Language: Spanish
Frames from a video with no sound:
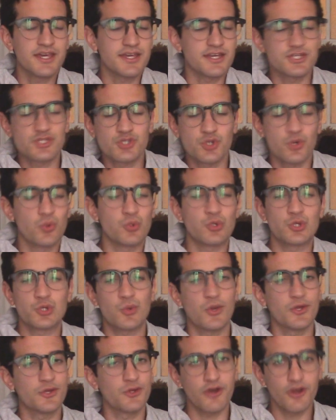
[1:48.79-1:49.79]
que son unos
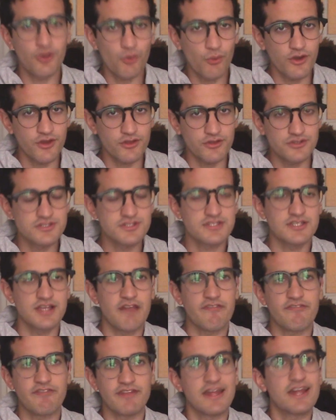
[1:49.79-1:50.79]
cuantos recuerdos si
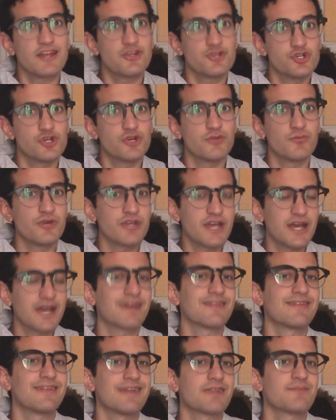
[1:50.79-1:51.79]
al final yo voy a
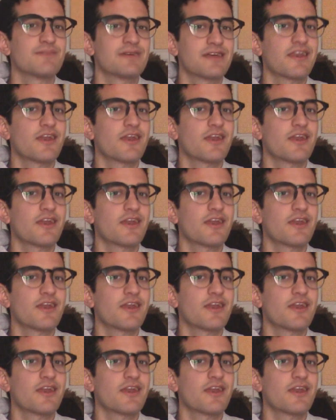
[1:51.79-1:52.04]
generar más